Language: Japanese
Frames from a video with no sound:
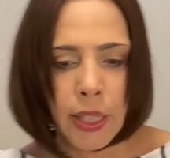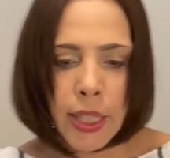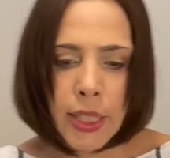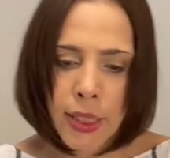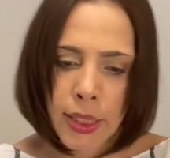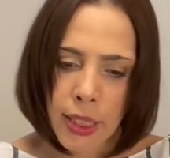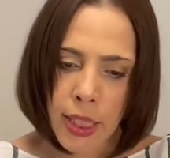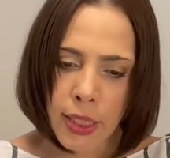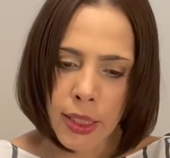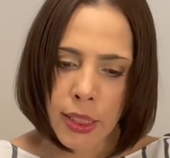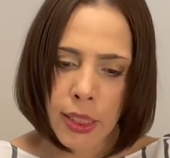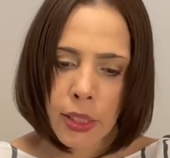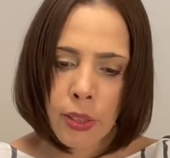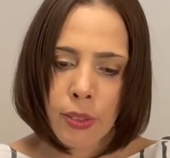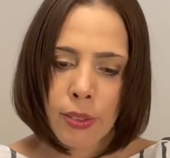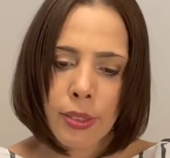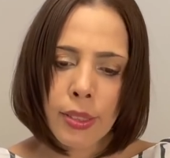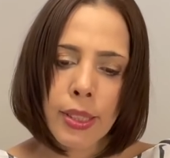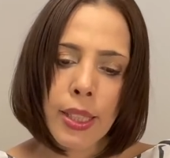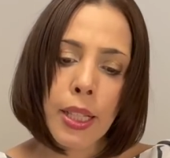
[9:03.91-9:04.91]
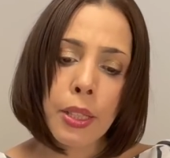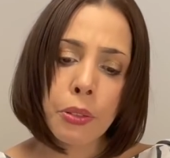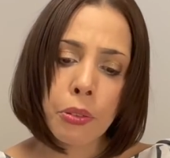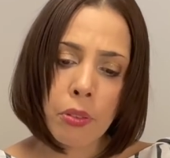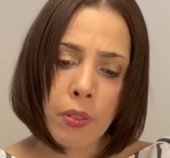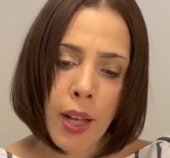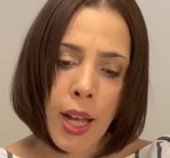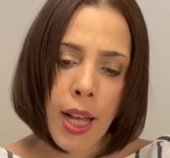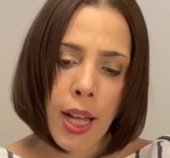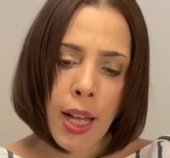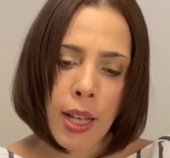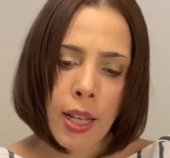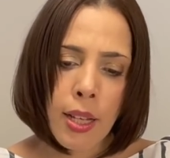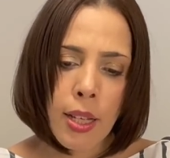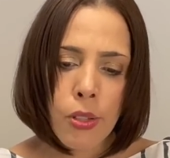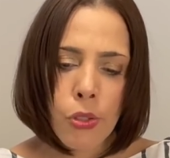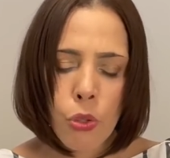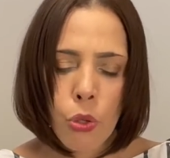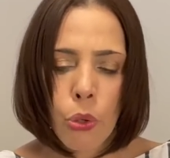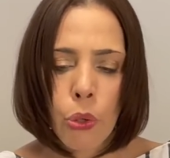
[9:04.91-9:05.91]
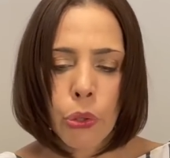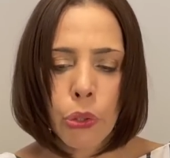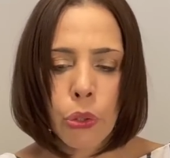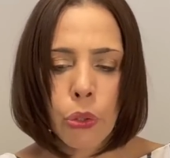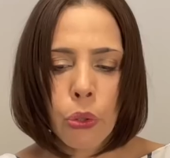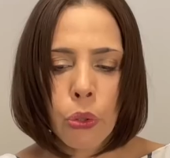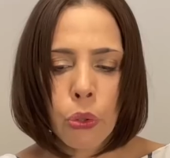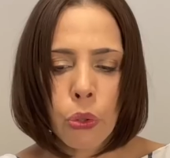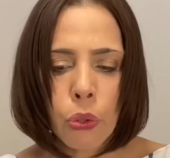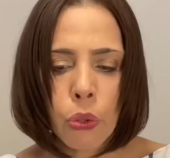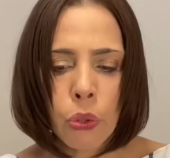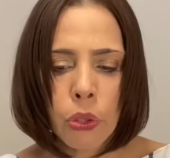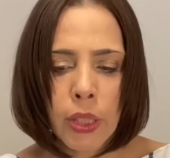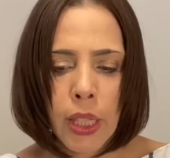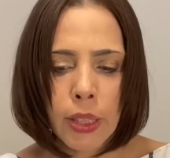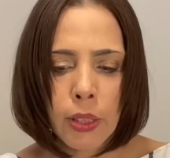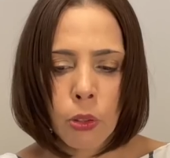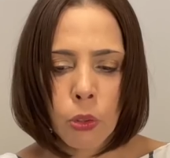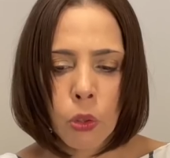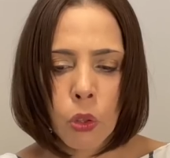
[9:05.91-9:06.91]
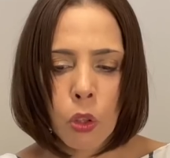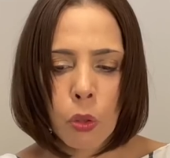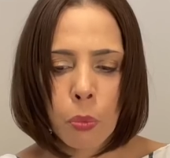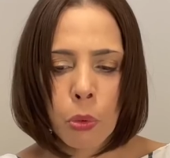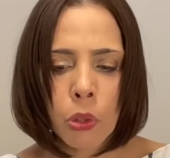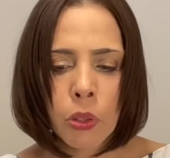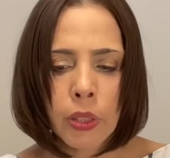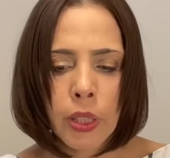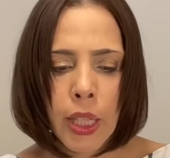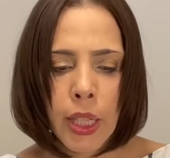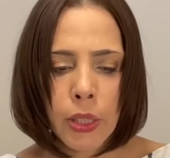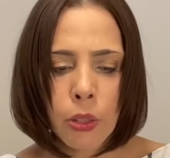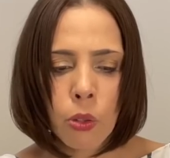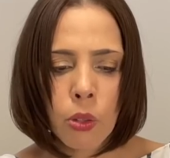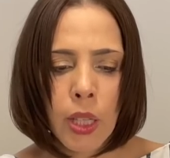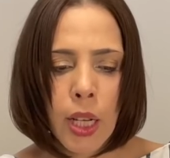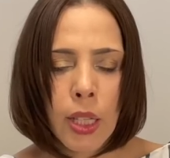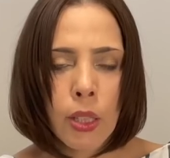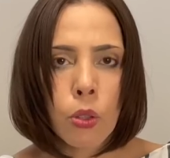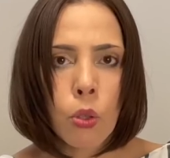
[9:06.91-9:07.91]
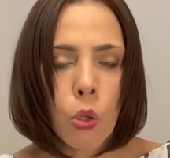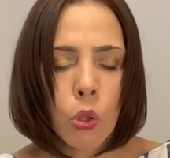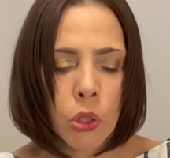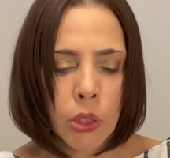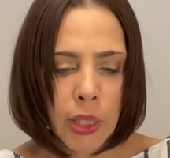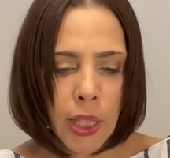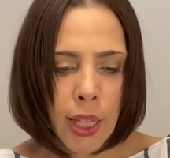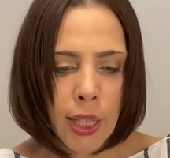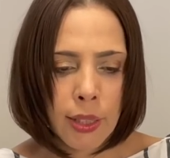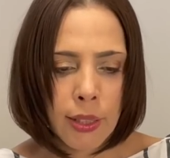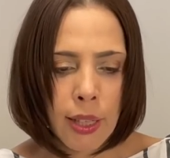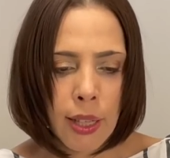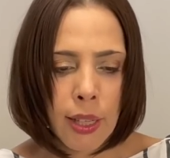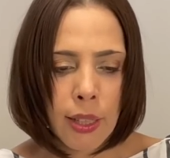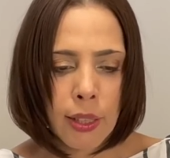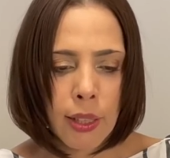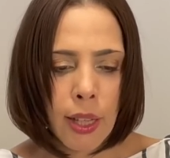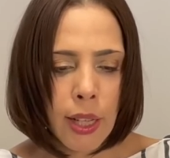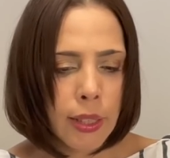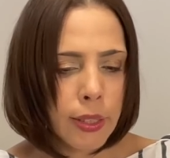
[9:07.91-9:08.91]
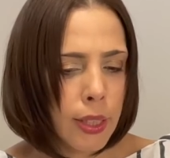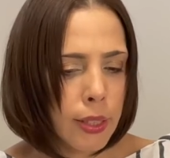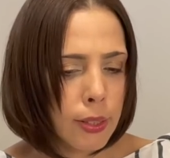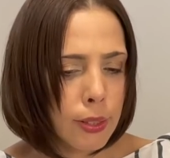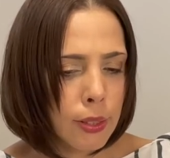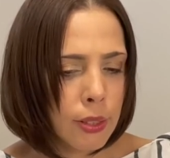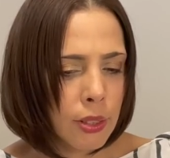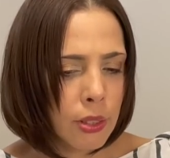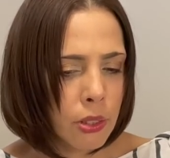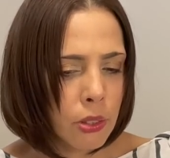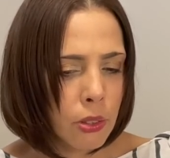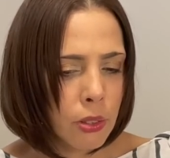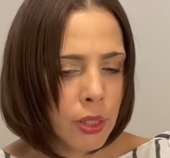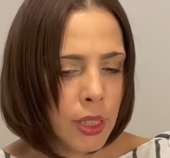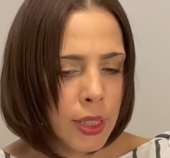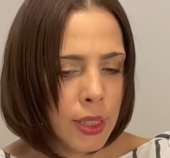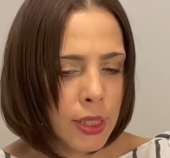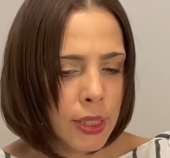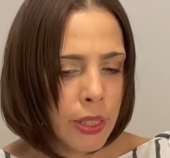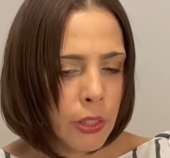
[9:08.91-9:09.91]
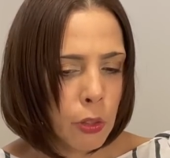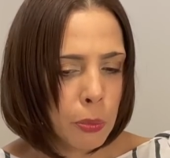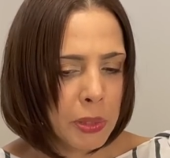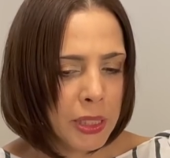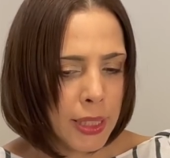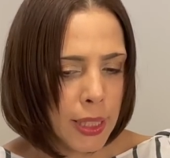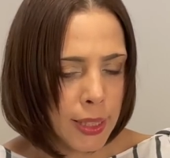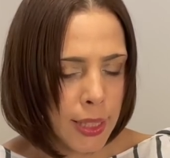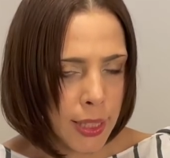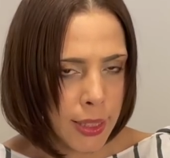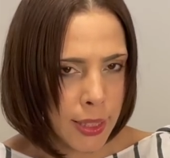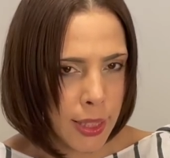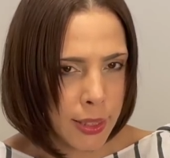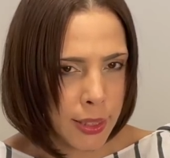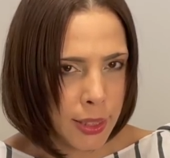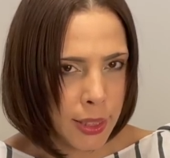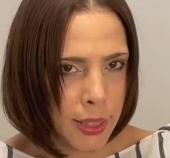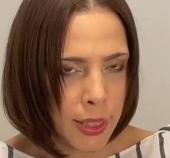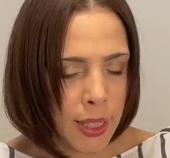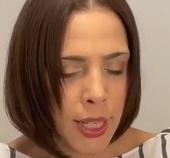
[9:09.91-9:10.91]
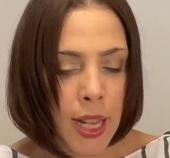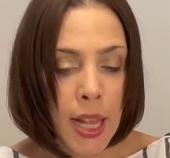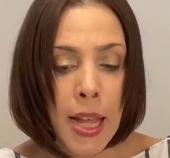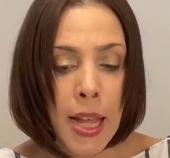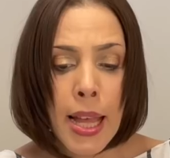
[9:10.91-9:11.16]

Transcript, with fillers: しかし日本政府は、徴用工などの問題を韓国側が解決するような姿勢を見せない限り、